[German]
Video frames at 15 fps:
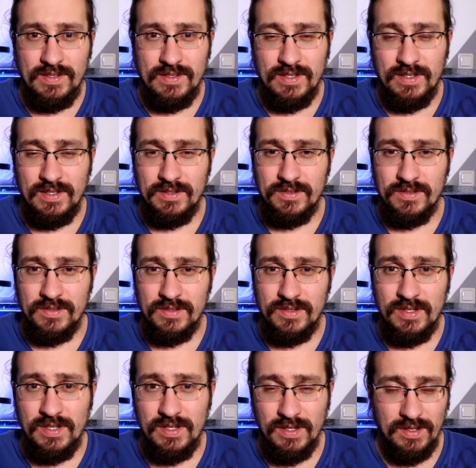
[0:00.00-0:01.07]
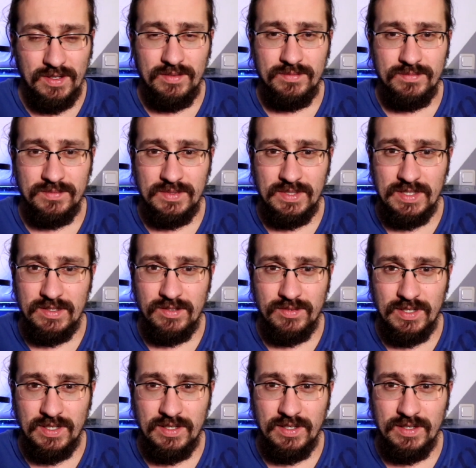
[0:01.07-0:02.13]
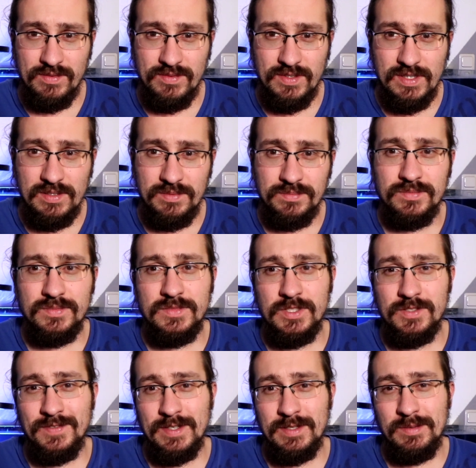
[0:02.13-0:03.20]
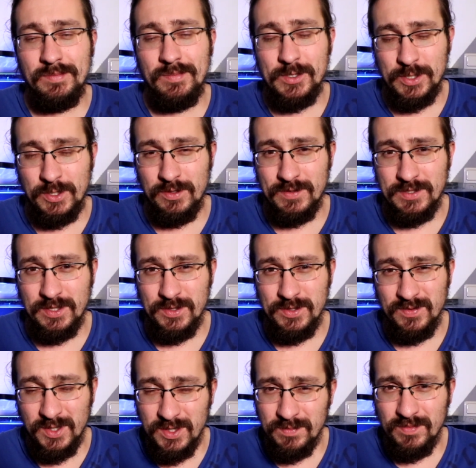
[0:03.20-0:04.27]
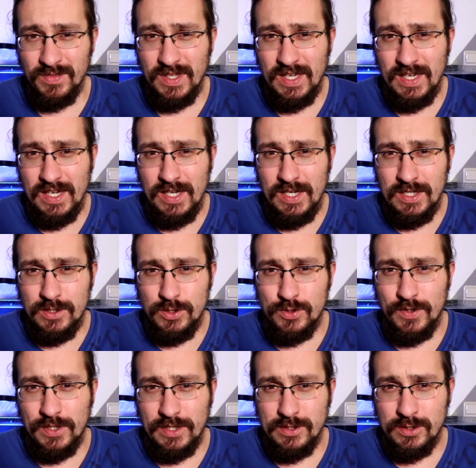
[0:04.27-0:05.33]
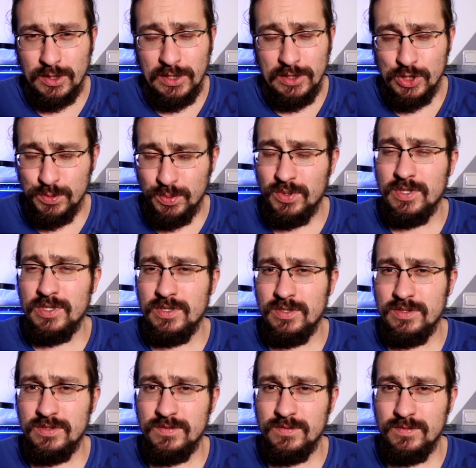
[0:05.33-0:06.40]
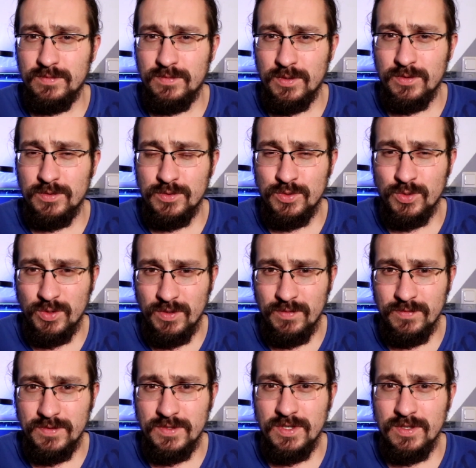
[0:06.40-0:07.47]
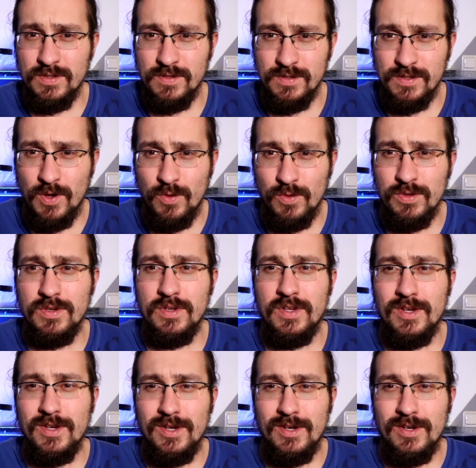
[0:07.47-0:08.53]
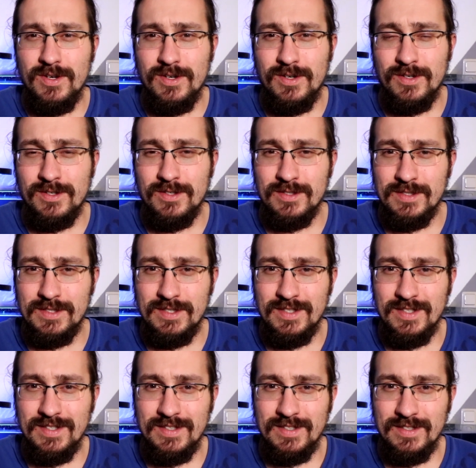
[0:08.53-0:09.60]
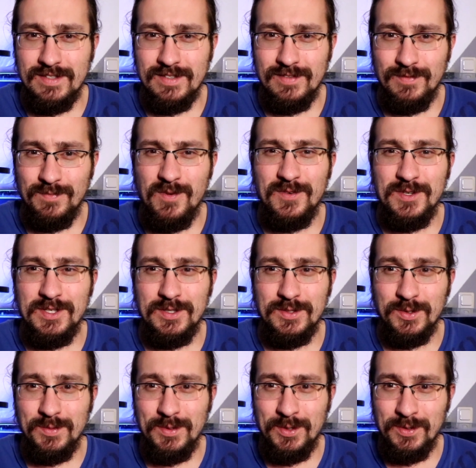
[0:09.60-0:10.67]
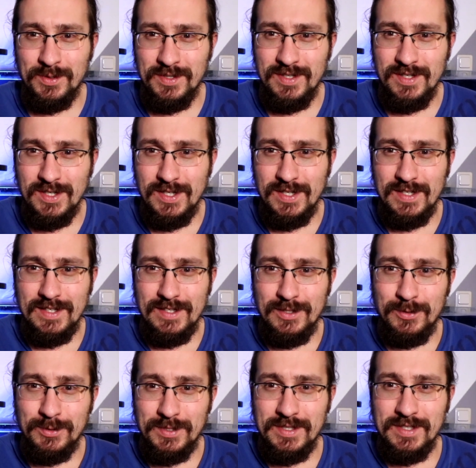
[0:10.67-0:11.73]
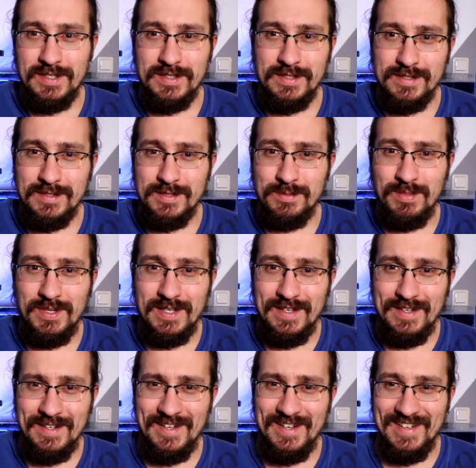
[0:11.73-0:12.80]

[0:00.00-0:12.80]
dann ja, geht es auf gar keinen Fall. Deswegen mal schauen, was daraus wird. Deswegen jetzt ein kleiner Sprung von Zukunftsstone. Und wenn ich hier rüber gucke, hier ins Display,